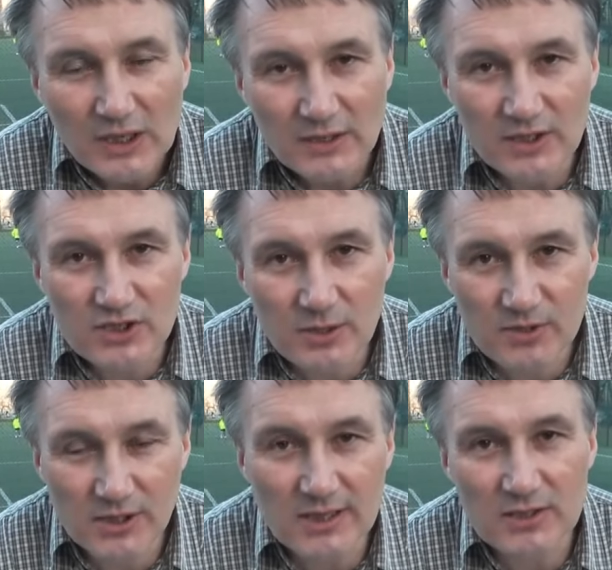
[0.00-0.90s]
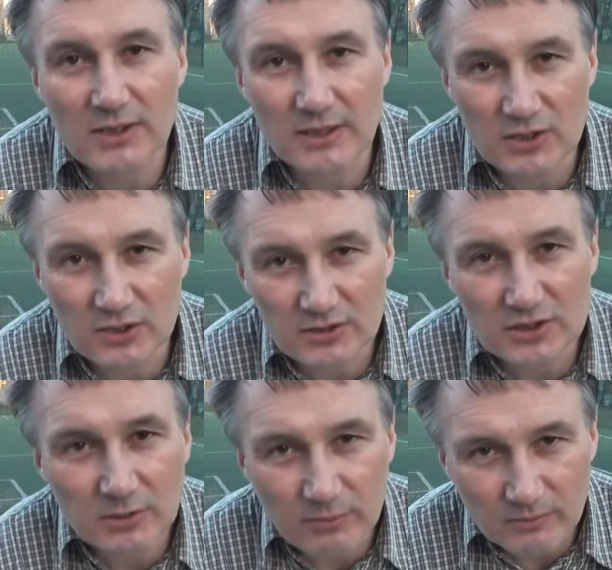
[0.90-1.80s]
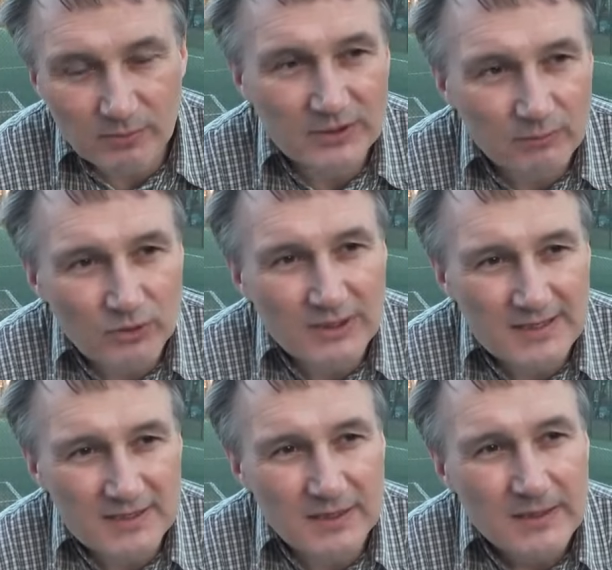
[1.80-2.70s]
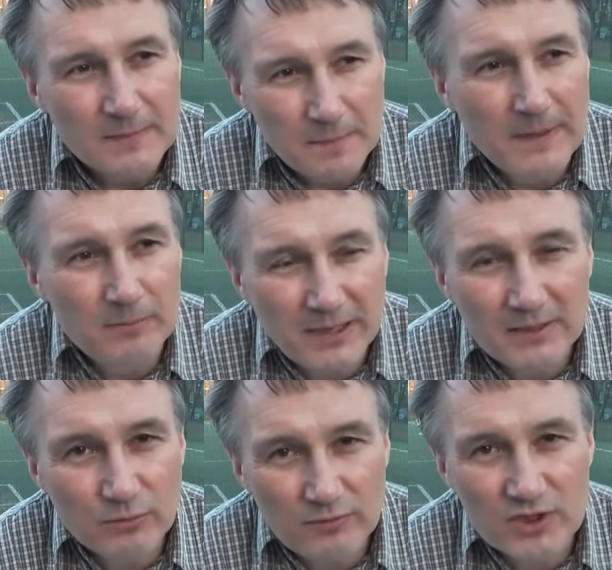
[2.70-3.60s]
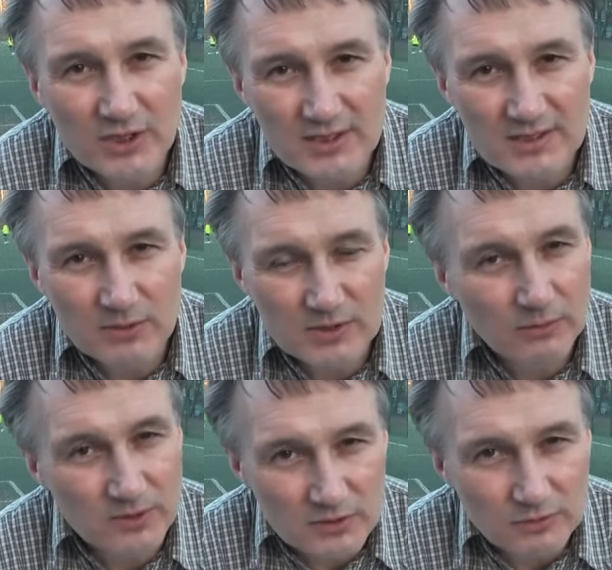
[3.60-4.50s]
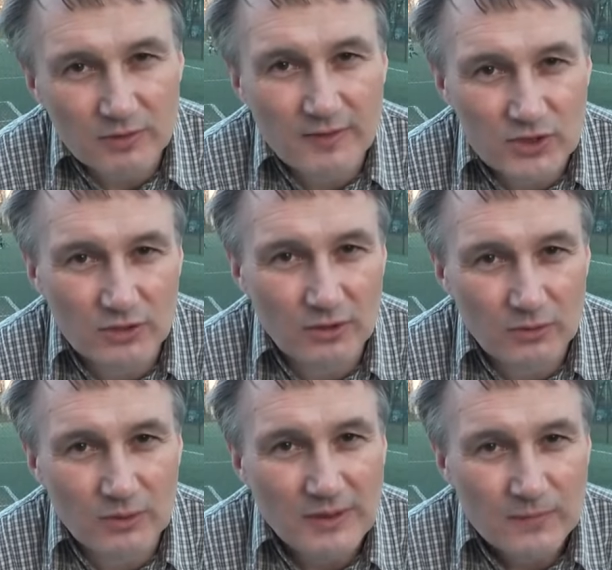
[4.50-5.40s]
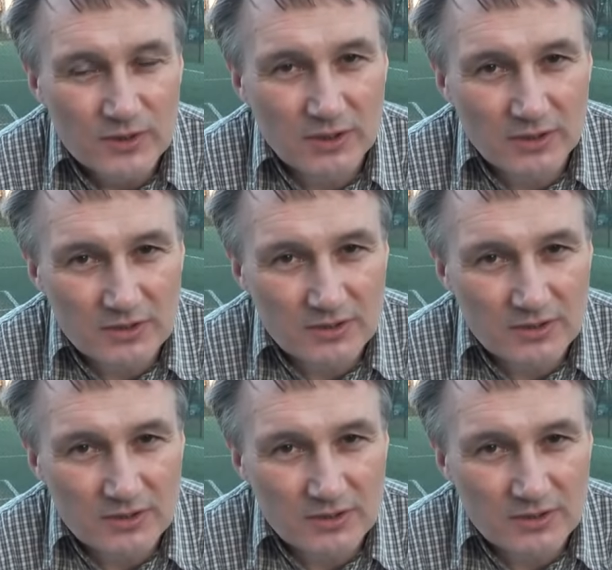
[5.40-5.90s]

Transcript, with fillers: Jeśli przy każdej nadarzającej się po temu okazji ten pan mówi, że jestem osobą niezrównoważoną, że,